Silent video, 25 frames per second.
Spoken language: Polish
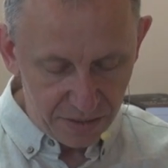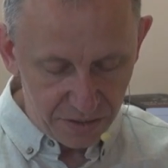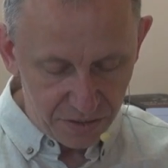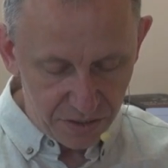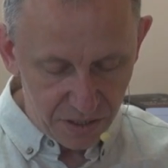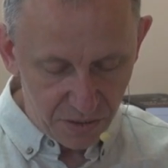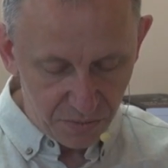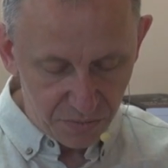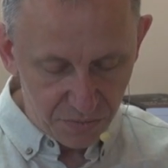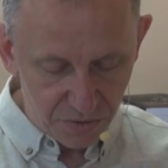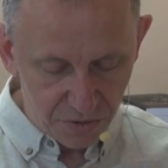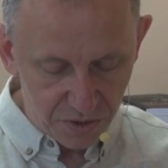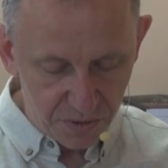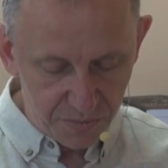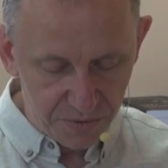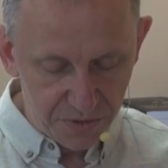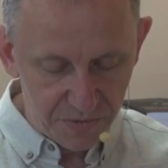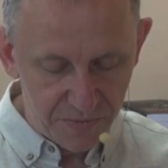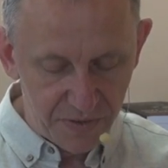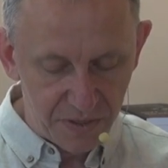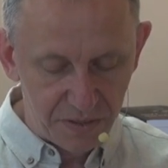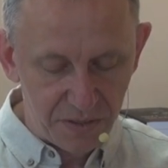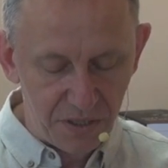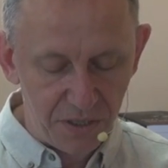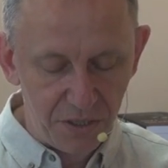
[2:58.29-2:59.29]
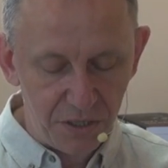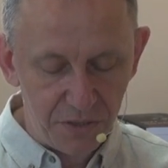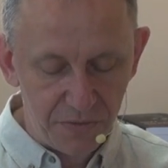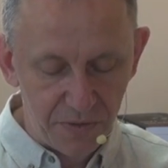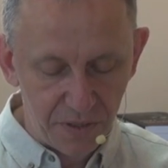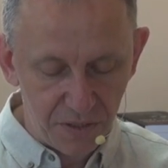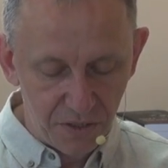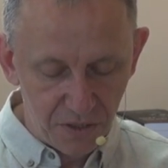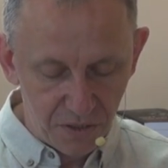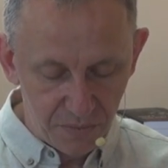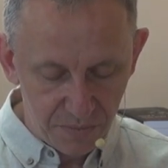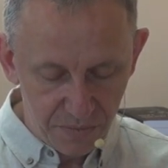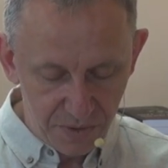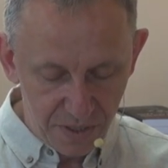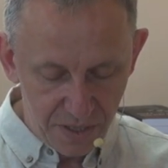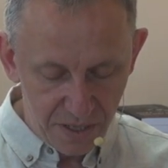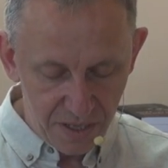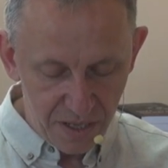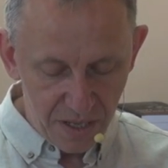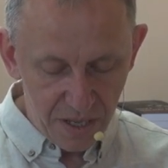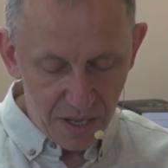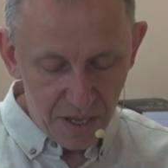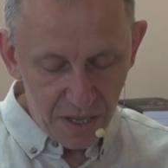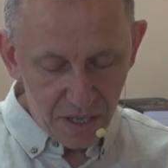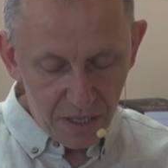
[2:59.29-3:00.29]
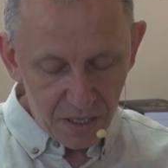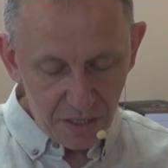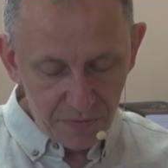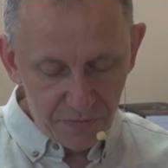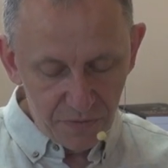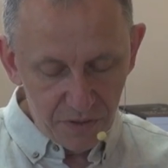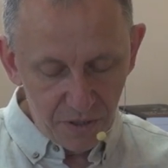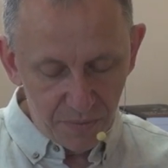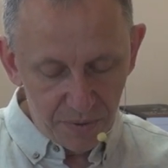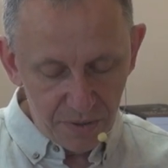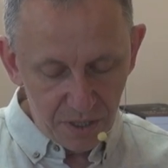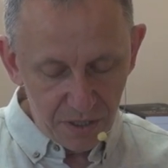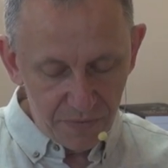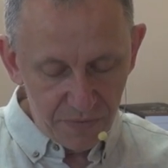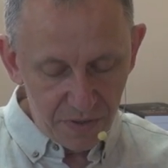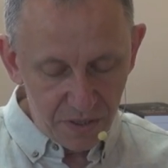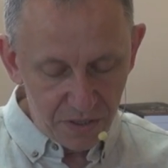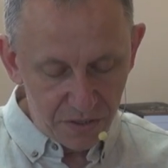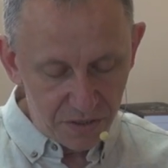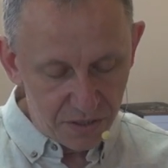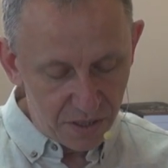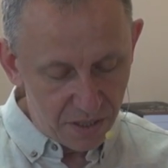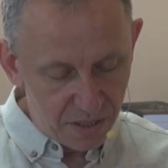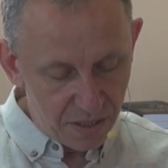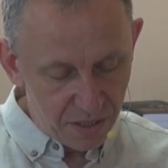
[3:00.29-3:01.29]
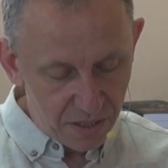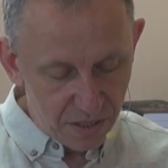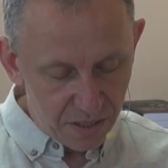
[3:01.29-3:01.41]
gdzie autorzy przeważnie nieświadomie i w dobrej wierze